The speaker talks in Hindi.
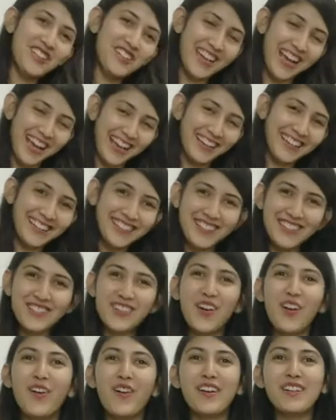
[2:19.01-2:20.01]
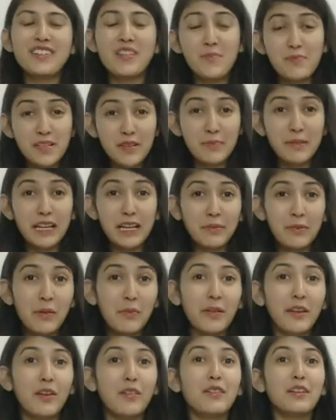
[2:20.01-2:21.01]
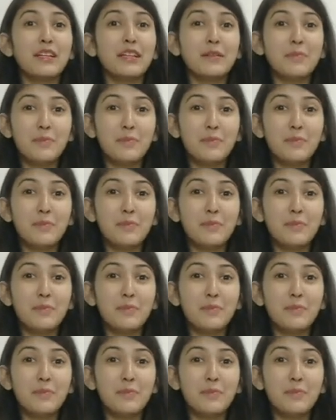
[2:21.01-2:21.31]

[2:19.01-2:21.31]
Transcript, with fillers: चैलेंज और सबसे पहले मैं बनाऊंगी